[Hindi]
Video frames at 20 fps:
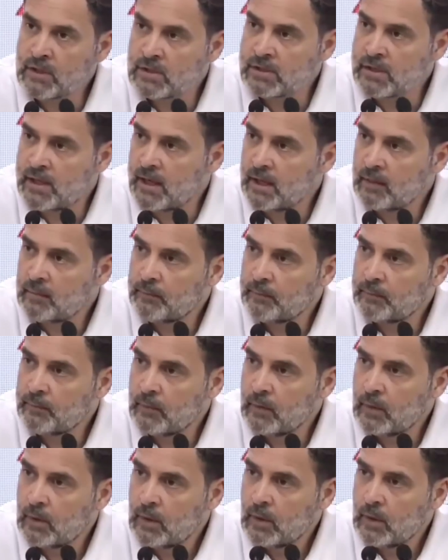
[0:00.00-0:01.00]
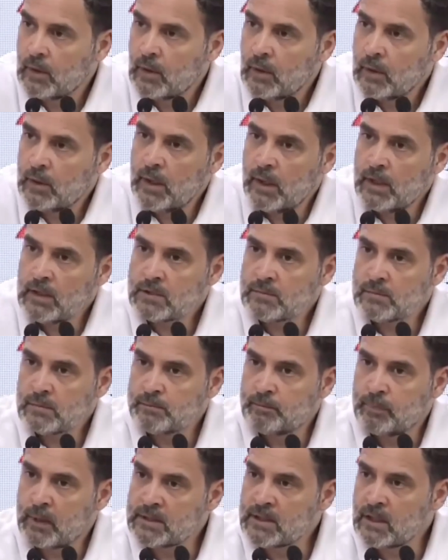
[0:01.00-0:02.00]
ऑफिसर्स हैं ये
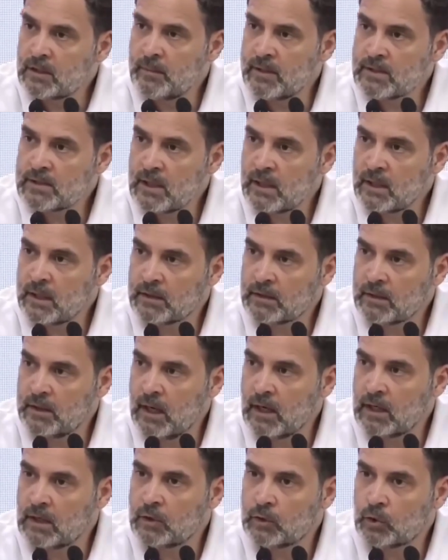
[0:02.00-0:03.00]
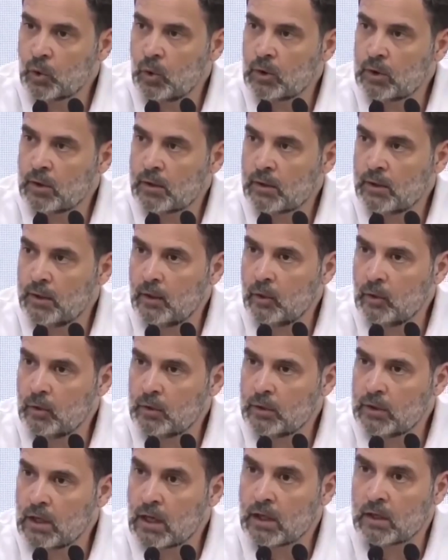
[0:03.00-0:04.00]
इस बजट में से कितना कंट्रोल कर रहे हैं
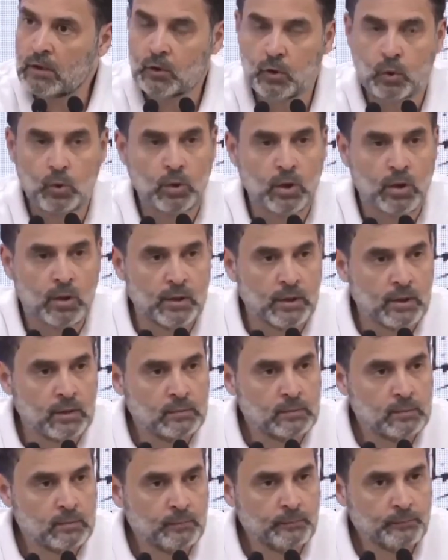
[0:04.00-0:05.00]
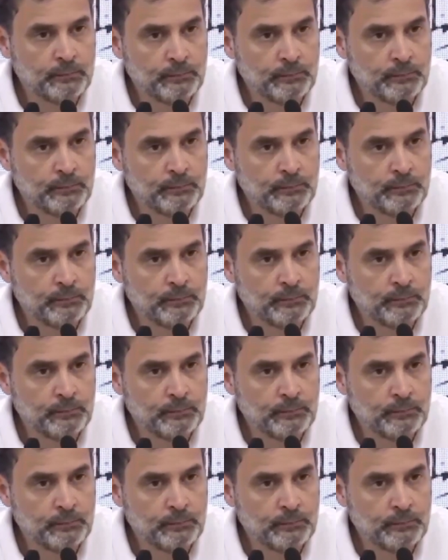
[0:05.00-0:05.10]
और क्या कंट्रोल कर रहे हैं